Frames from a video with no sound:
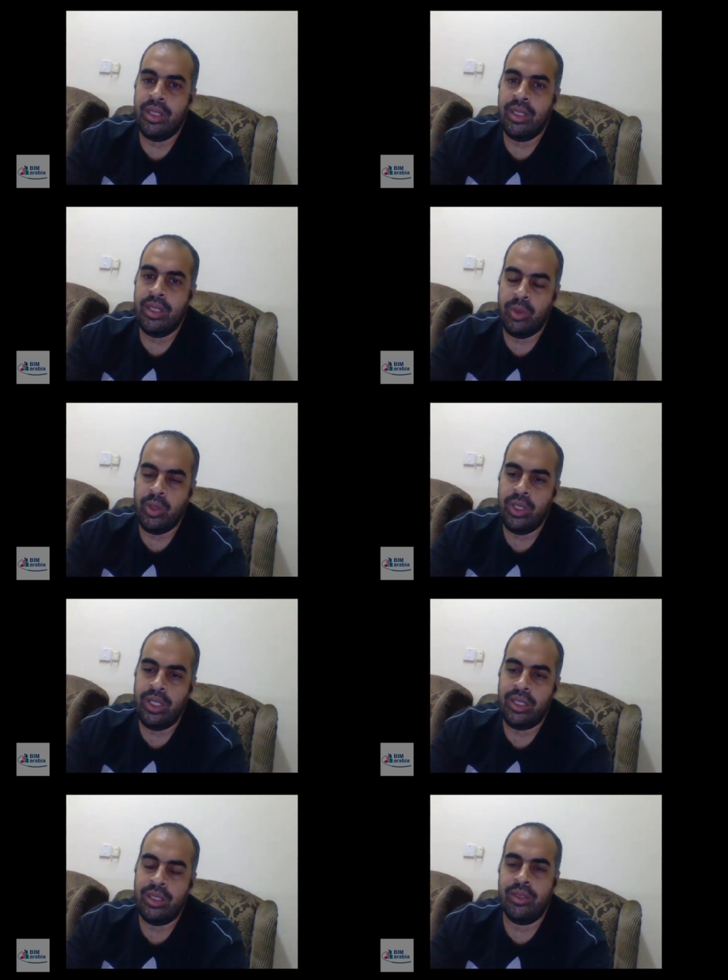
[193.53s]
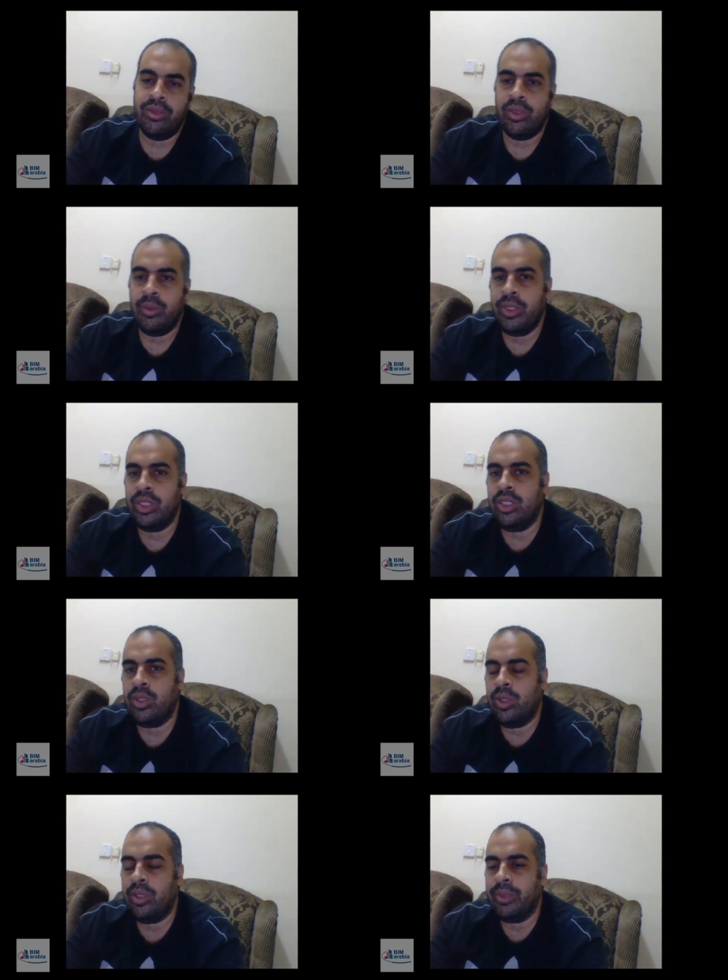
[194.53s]
امبلوير انفورميشن
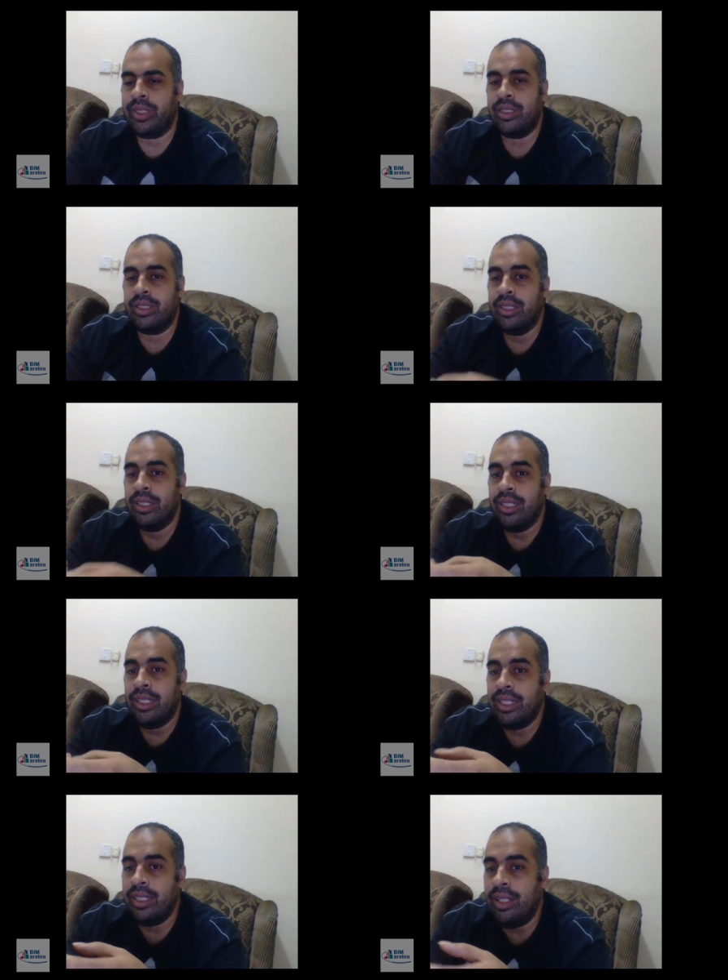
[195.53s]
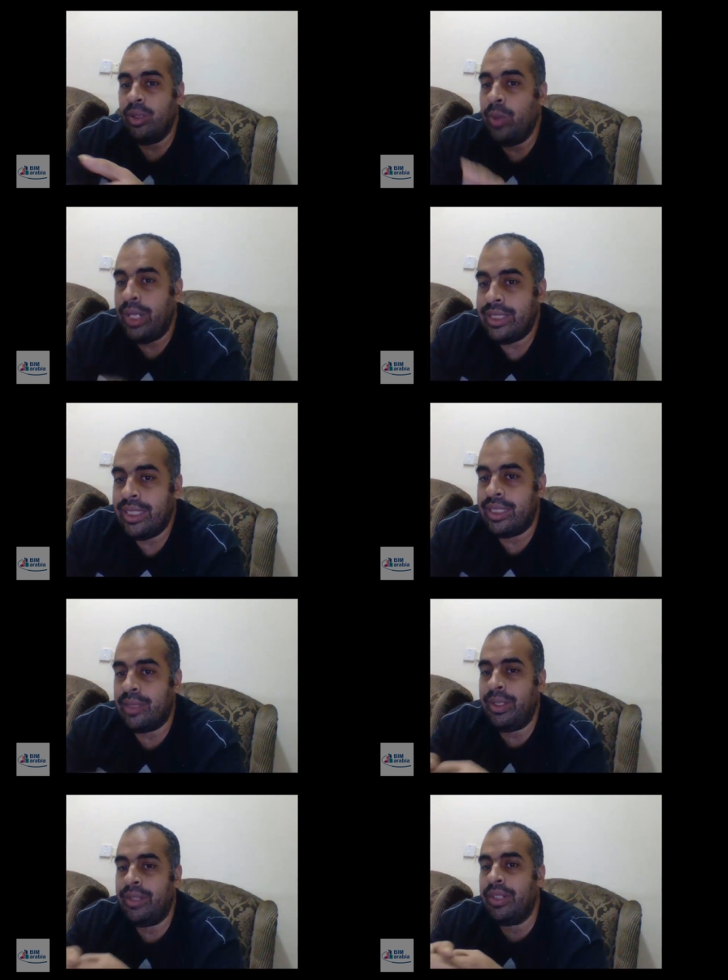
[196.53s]
ريكويرمنت ايه هو عايز ايه طب
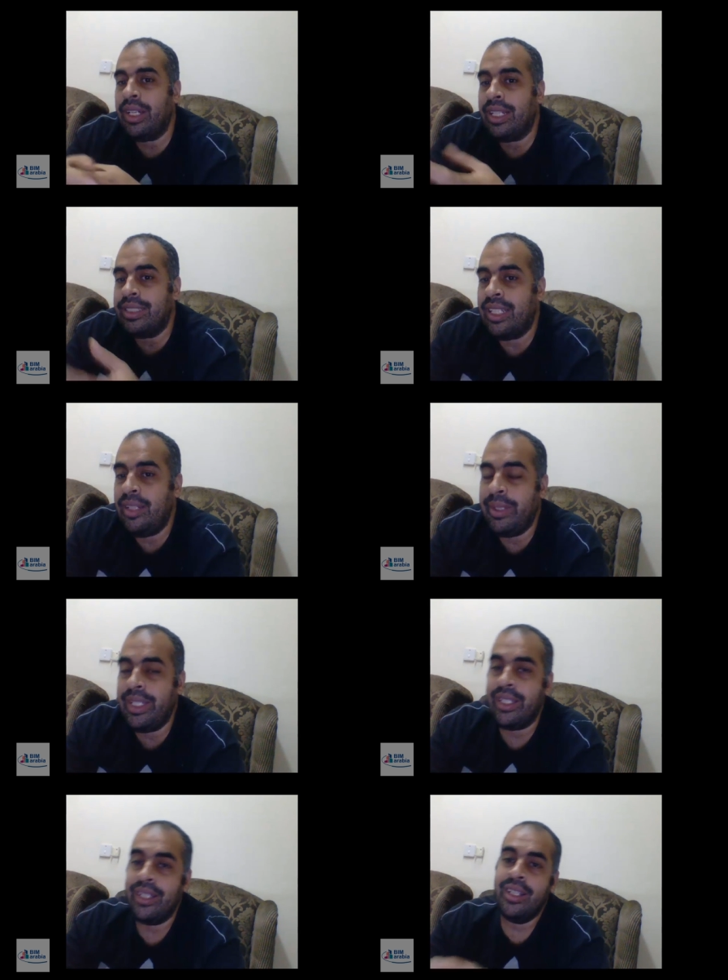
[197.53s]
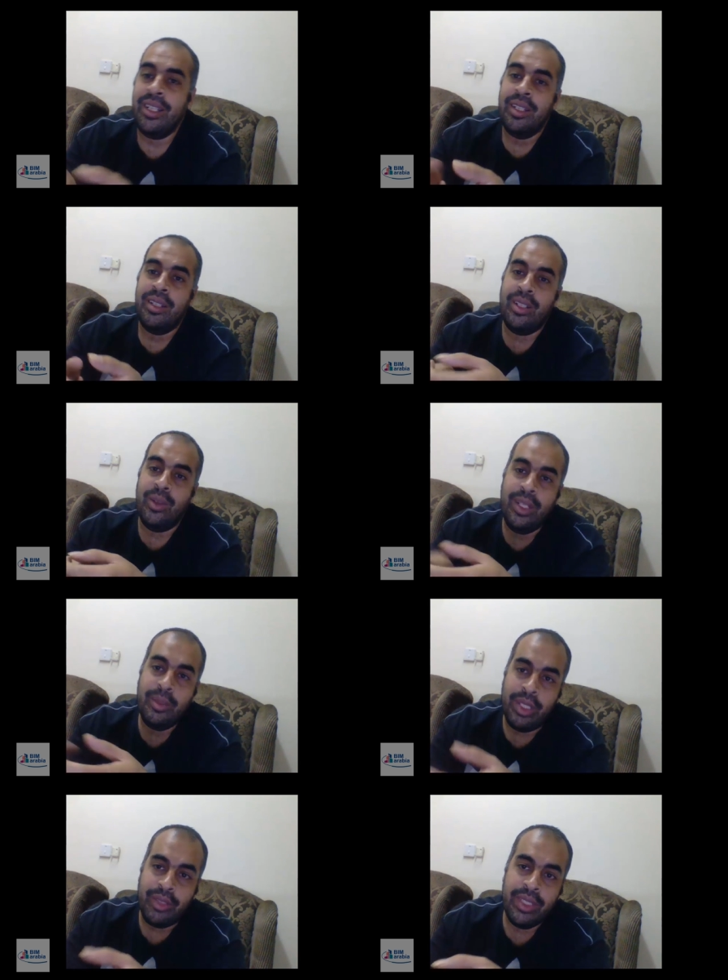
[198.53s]
احنا في الاخر هنسلم ايه لو احنا
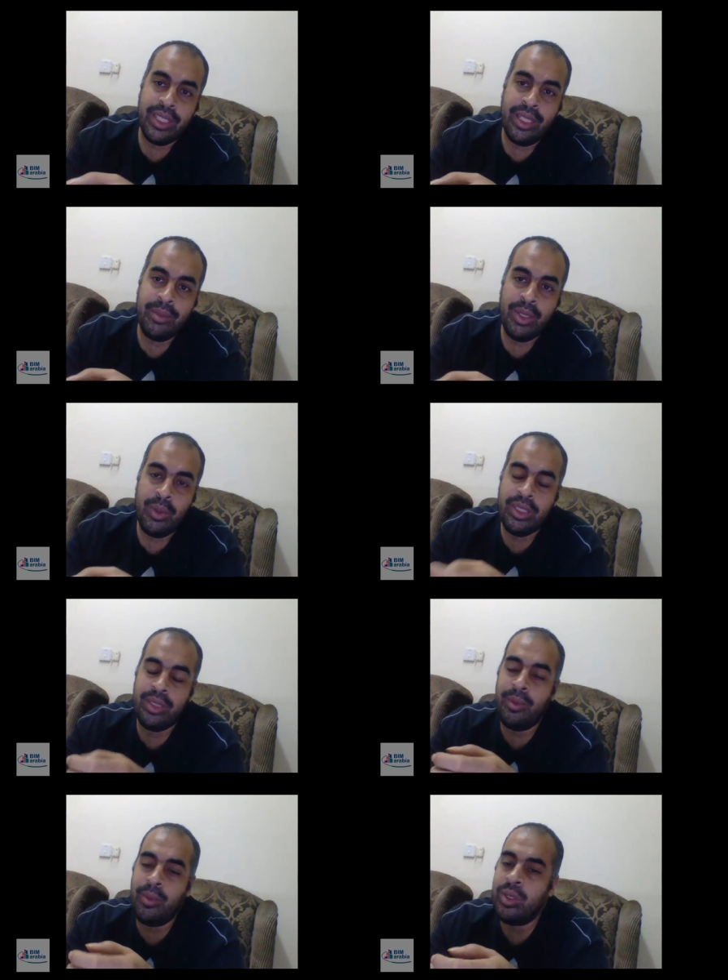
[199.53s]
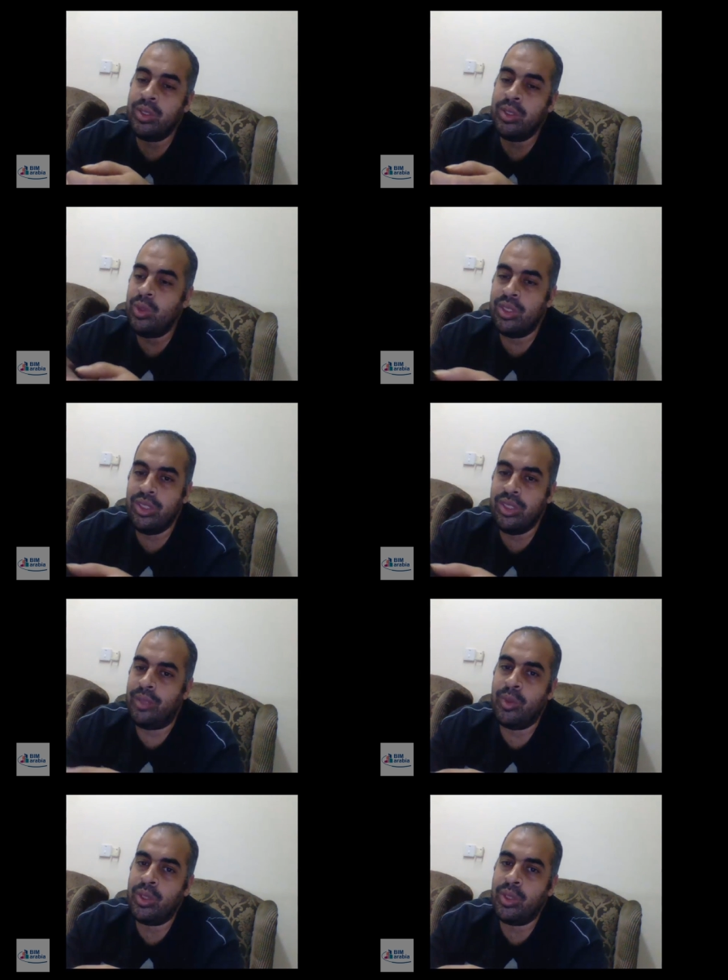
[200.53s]
مش عارفين الكلام دوت يبقى ممكن نقعد نضيع
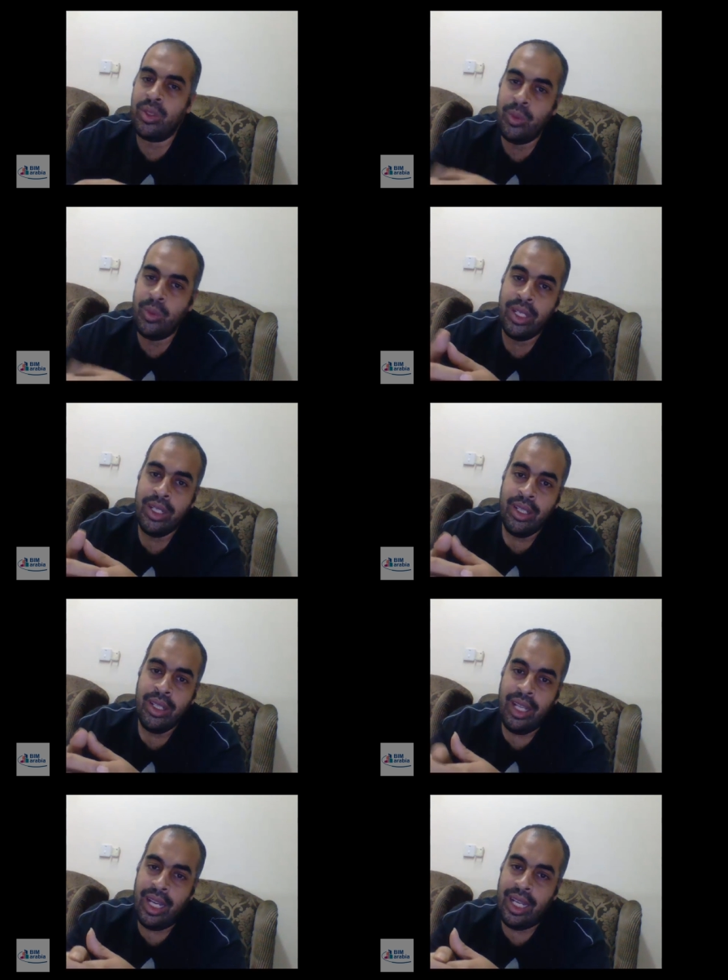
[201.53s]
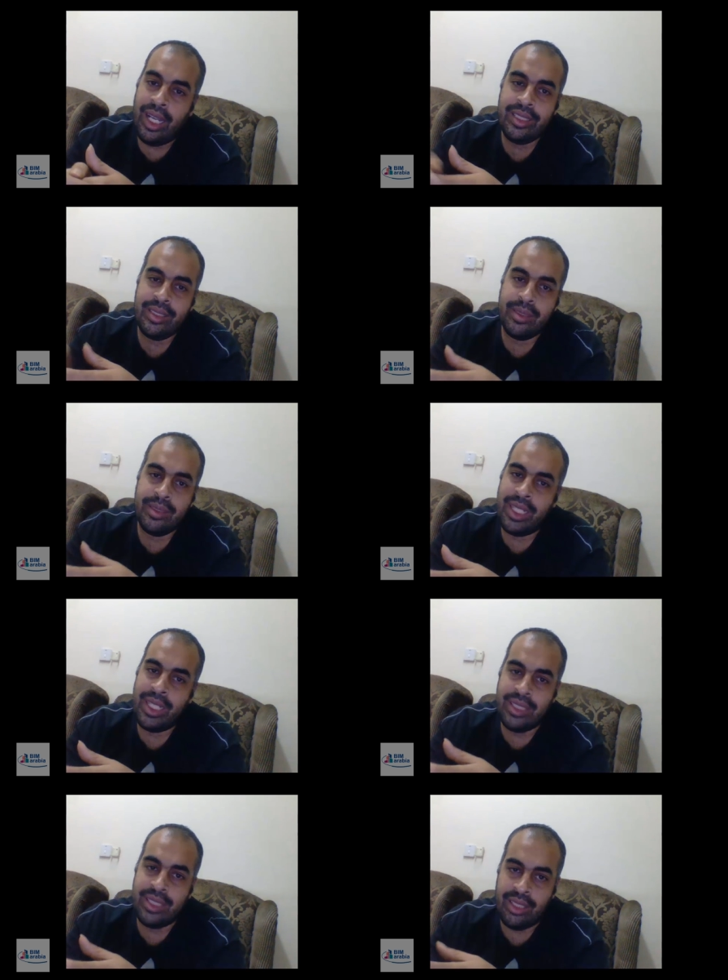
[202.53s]
ممكن هو عايز مركز
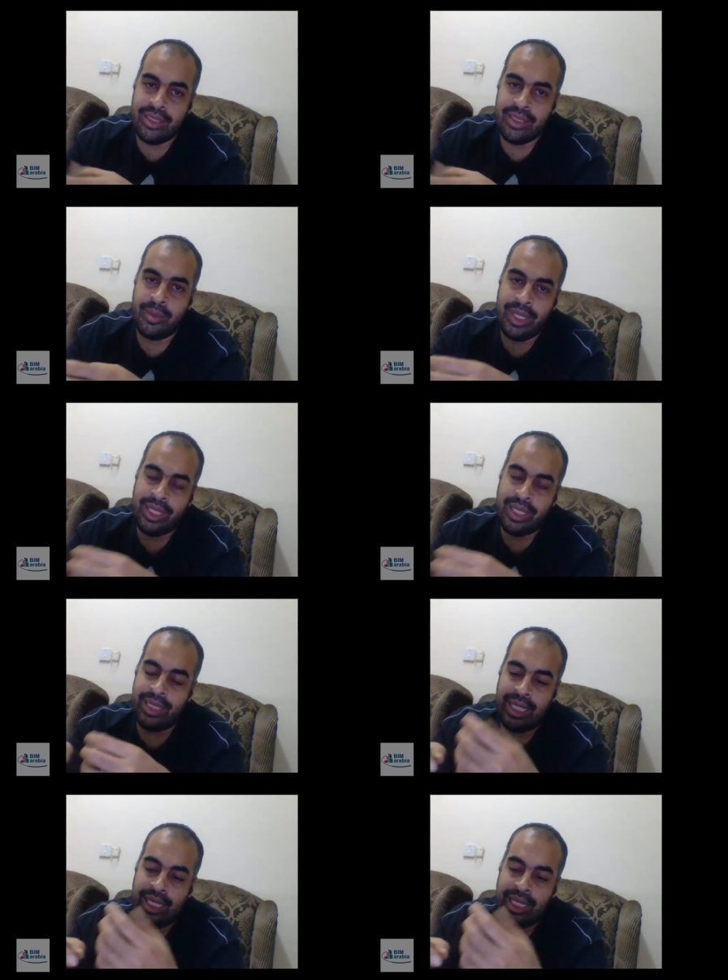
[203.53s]
على الحصر مركز على